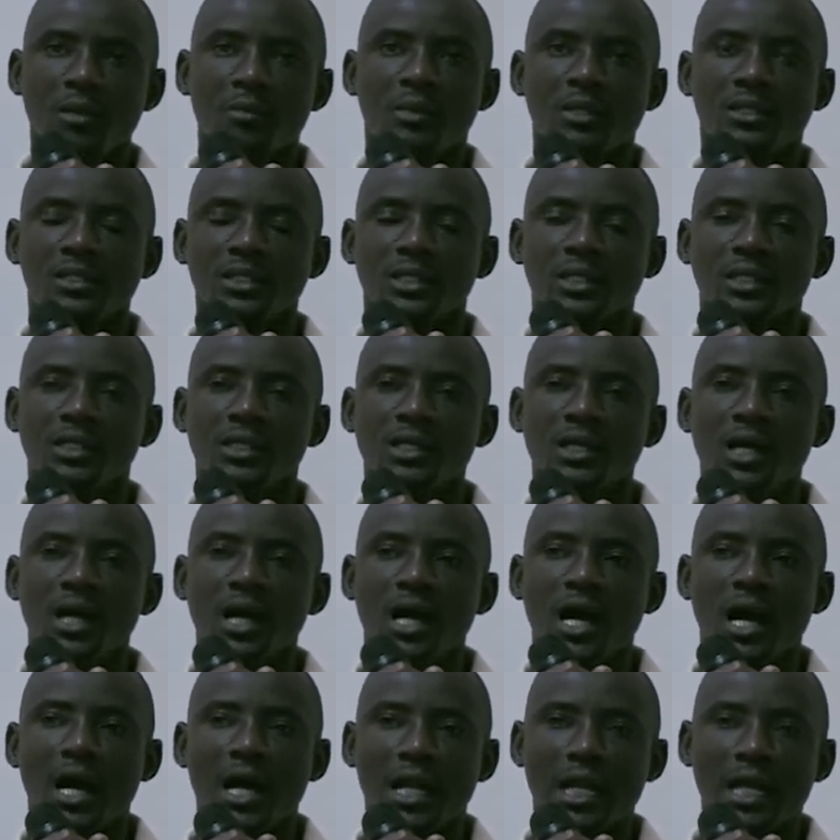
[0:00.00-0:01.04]
Parce que
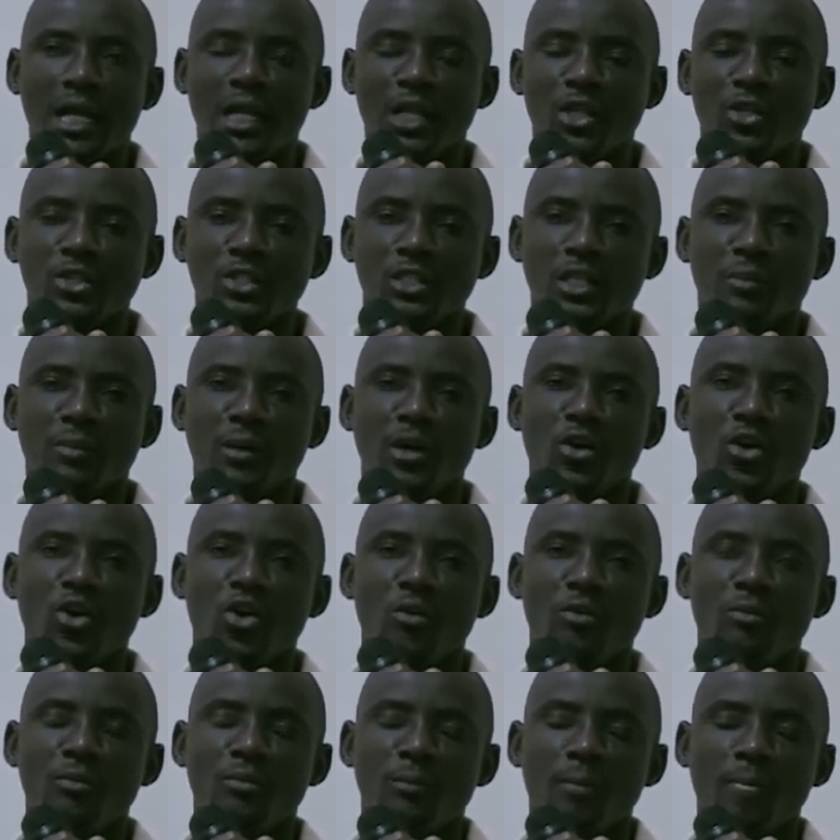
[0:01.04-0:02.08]
à la radio, c'est pas
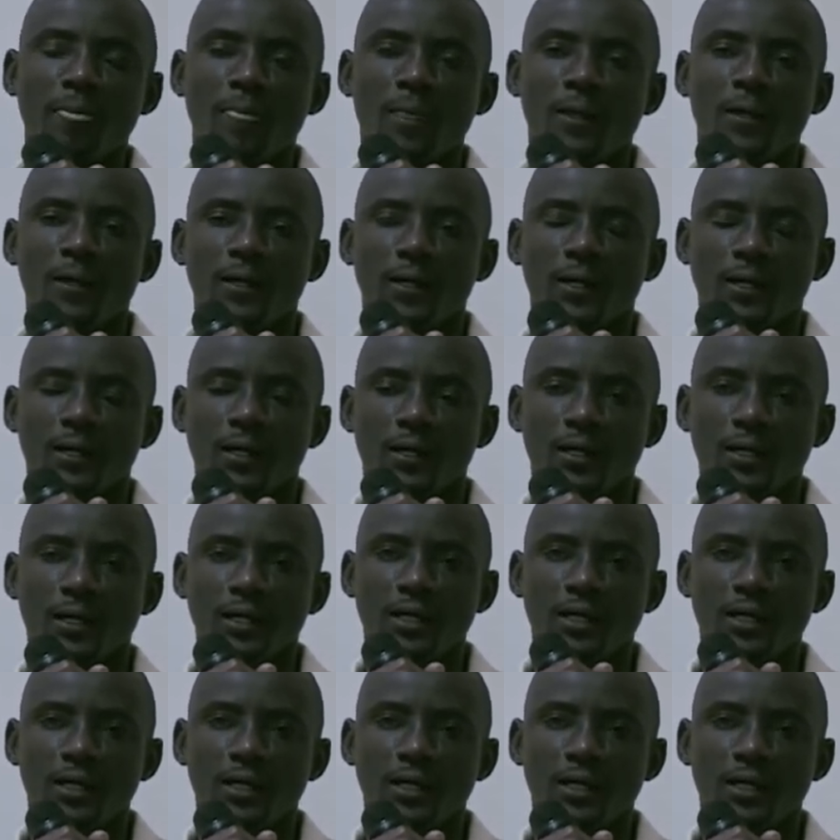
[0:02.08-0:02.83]
comme euh,